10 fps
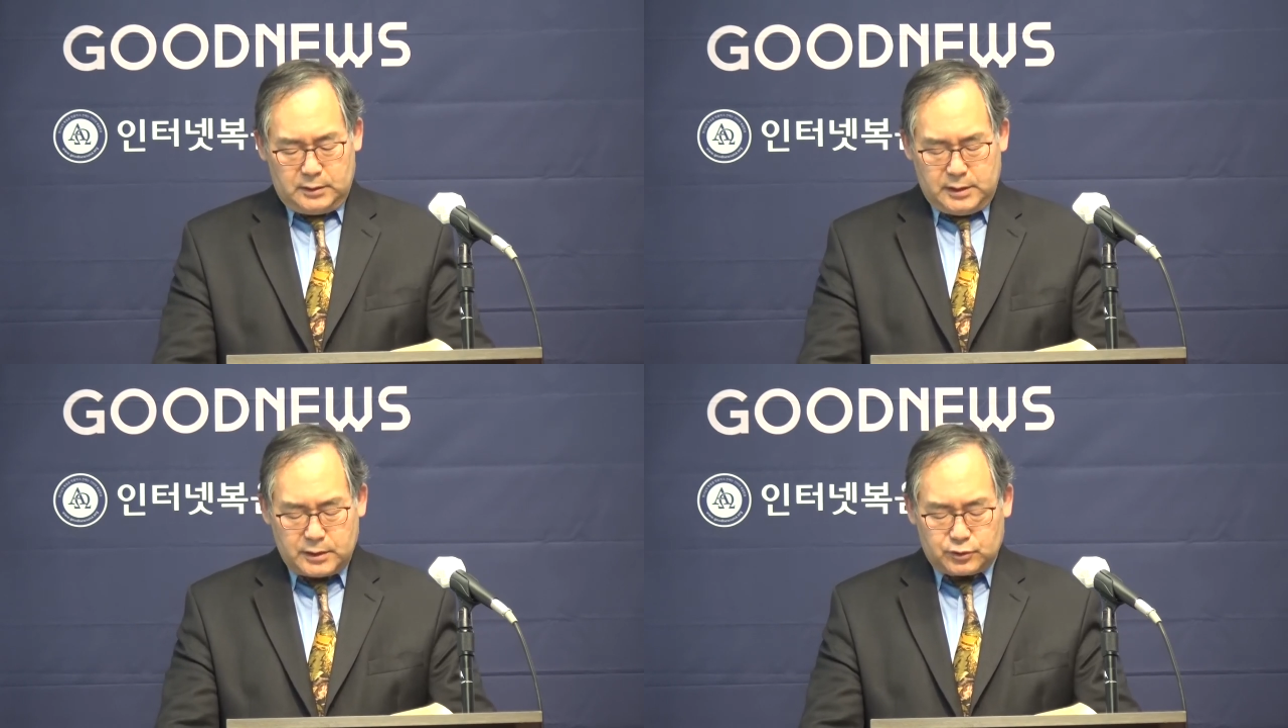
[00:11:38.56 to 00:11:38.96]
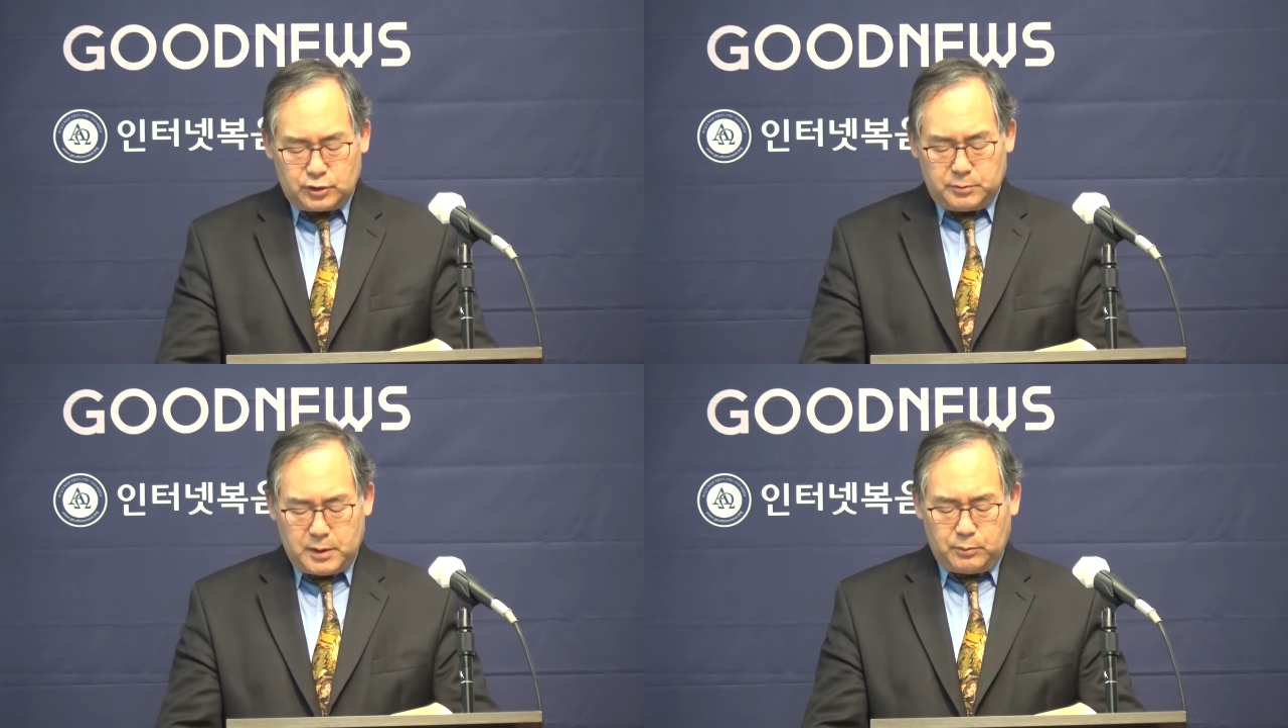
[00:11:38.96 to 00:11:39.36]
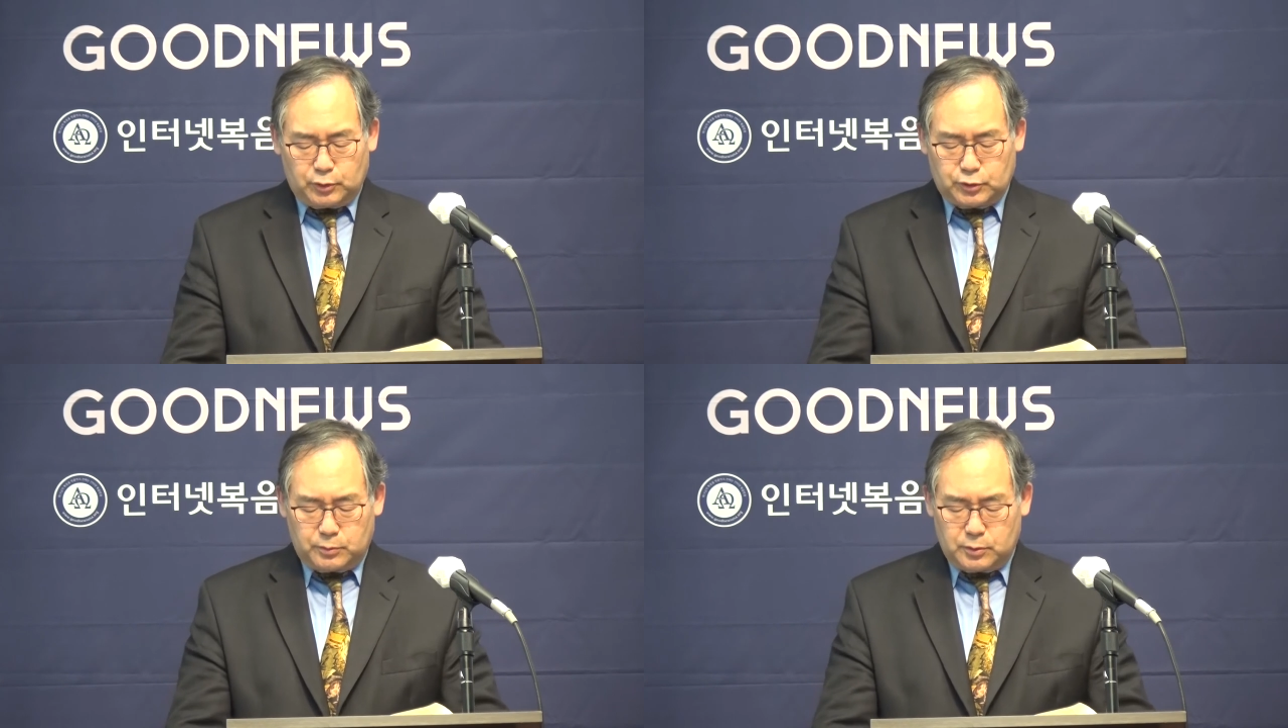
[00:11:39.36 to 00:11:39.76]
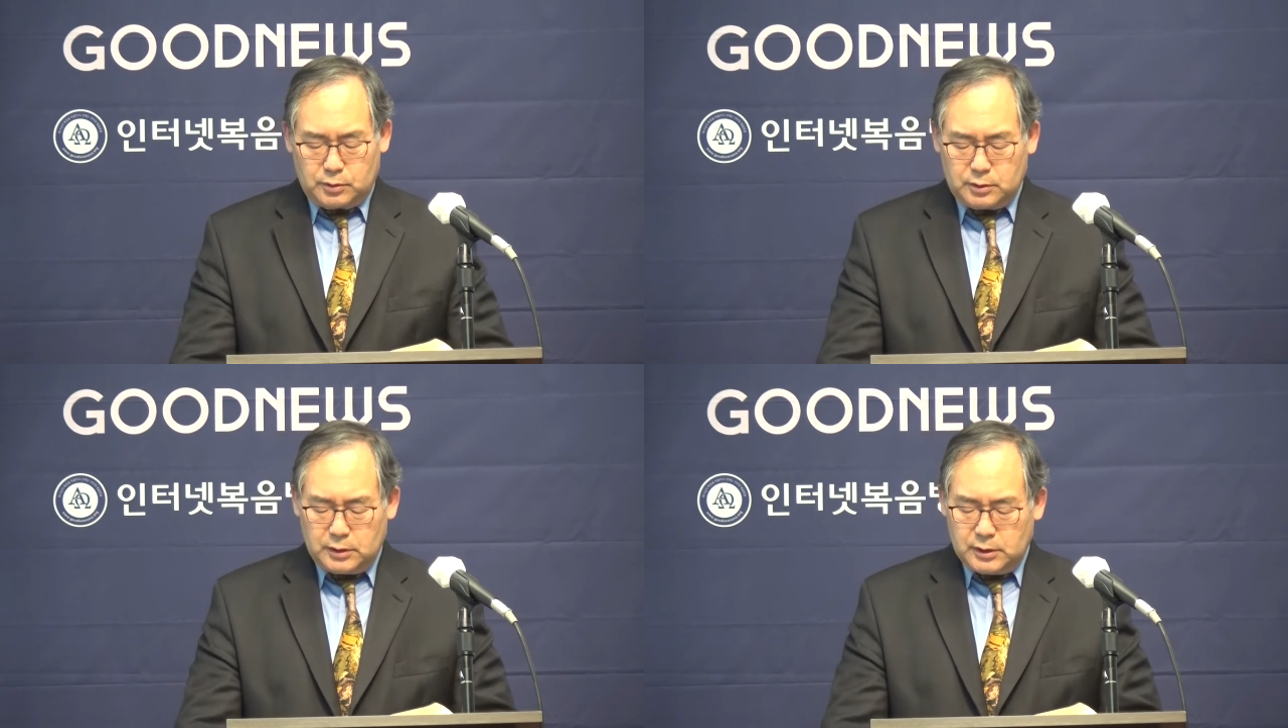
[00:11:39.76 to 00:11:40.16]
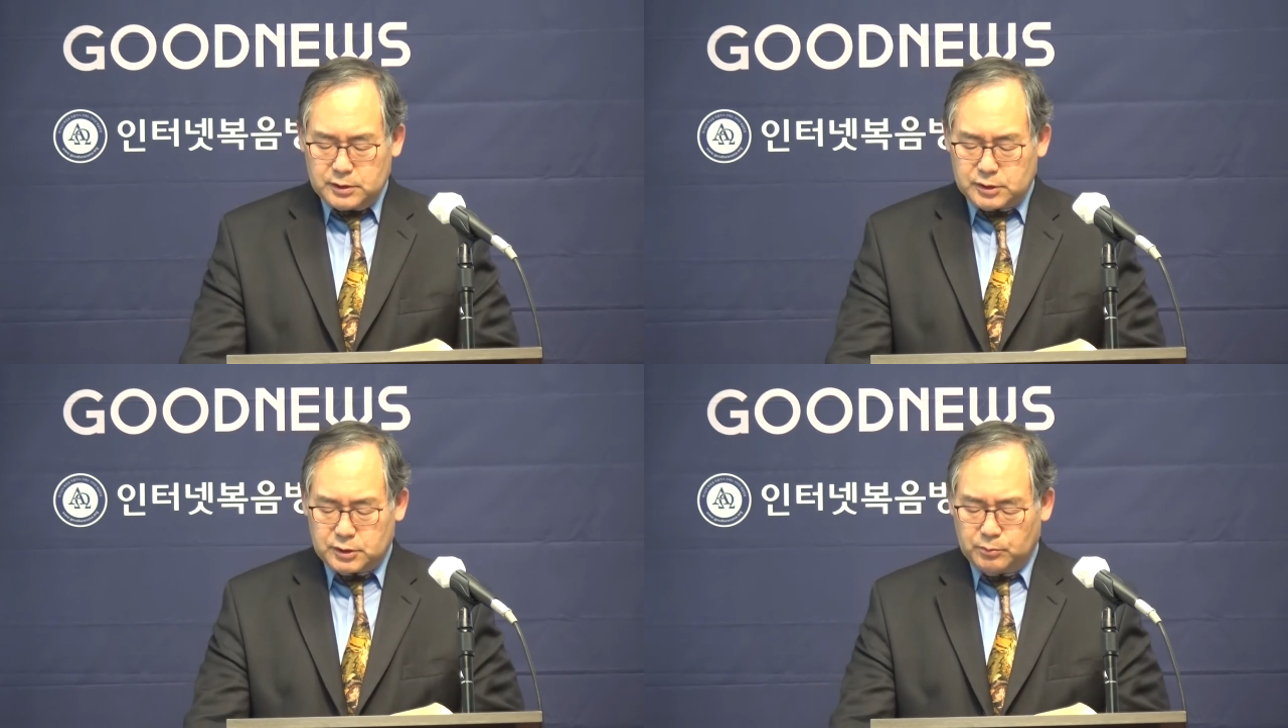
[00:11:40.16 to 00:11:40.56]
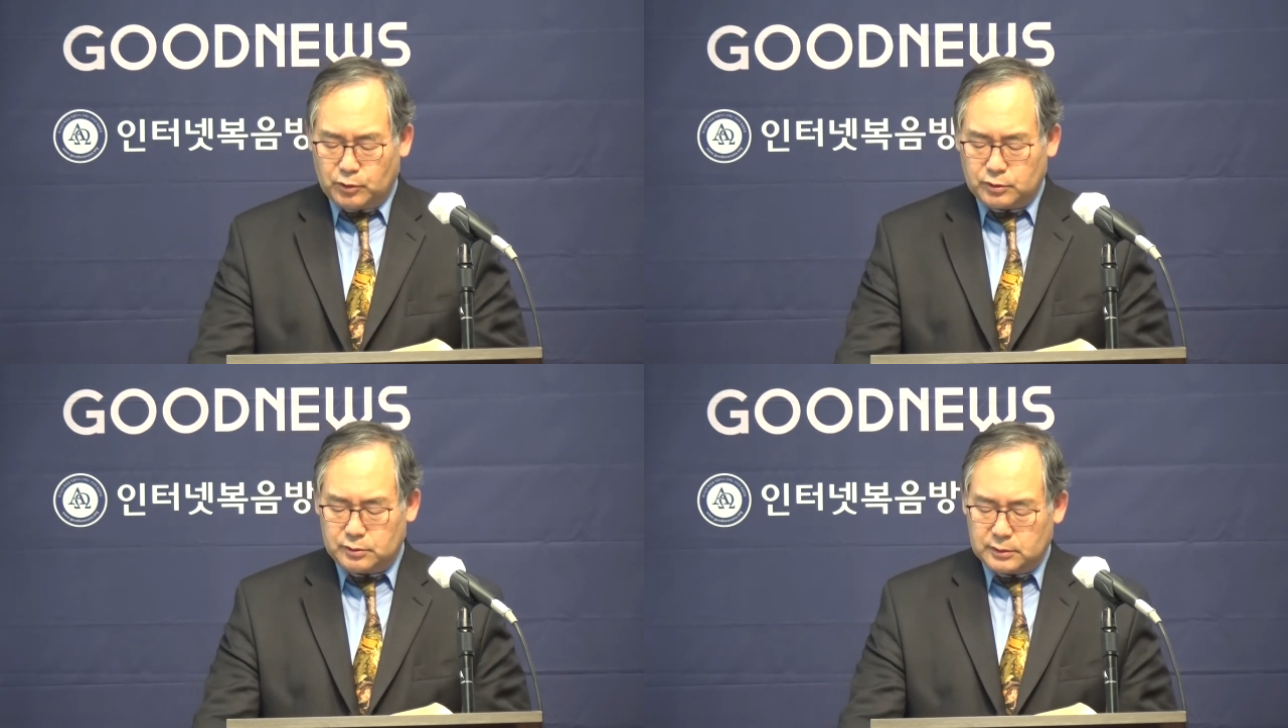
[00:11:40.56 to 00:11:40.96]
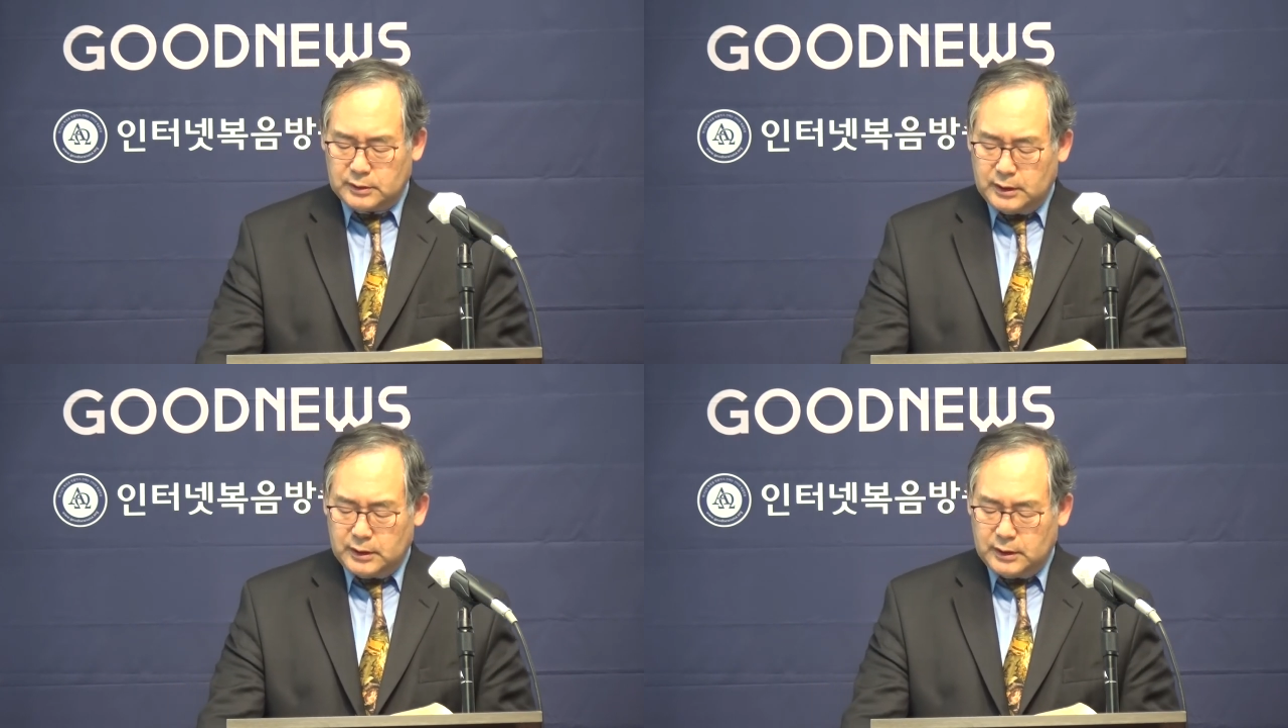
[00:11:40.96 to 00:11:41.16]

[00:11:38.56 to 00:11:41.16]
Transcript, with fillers: 예수님의 모습을 시몬은